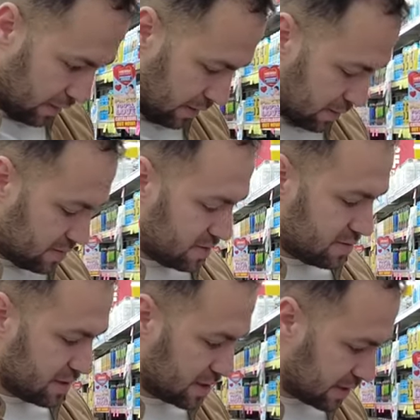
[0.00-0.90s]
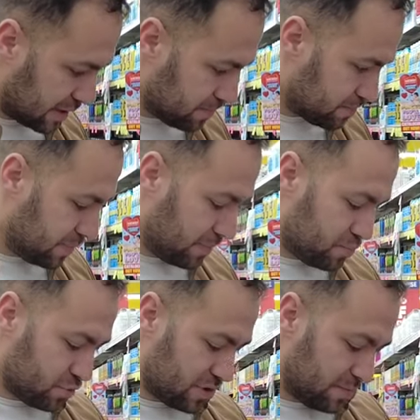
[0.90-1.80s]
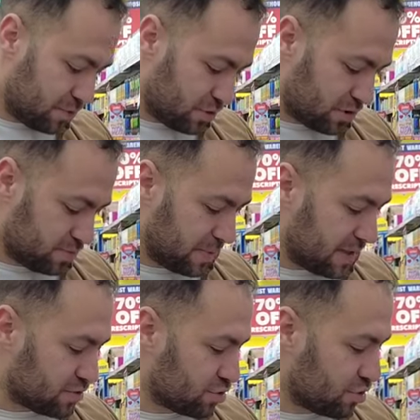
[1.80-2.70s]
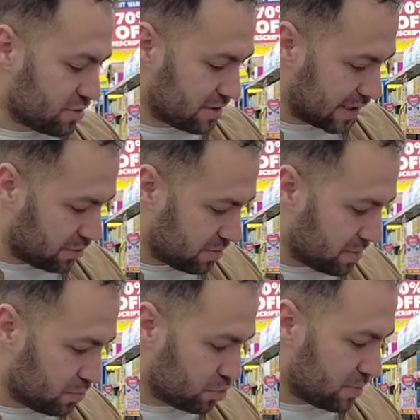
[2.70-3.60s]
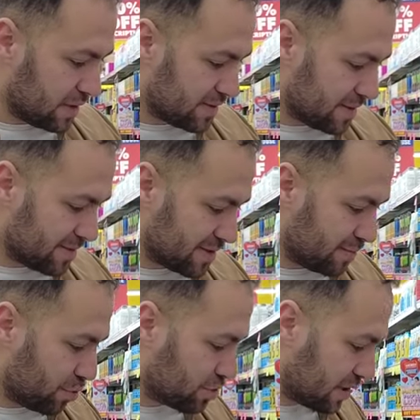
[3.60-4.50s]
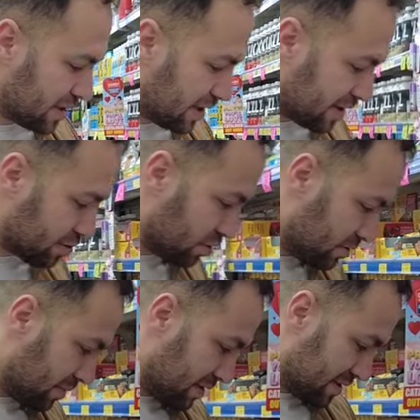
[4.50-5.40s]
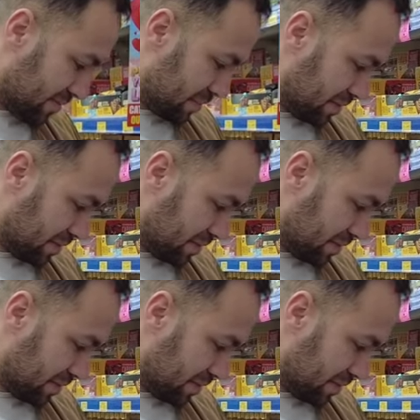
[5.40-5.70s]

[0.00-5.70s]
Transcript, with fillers: Evet, iki tane ben protein bar olarak beyaz çikolata seviyorum ama bunu mu alsam acaba birthday cake'li olanı mı alsam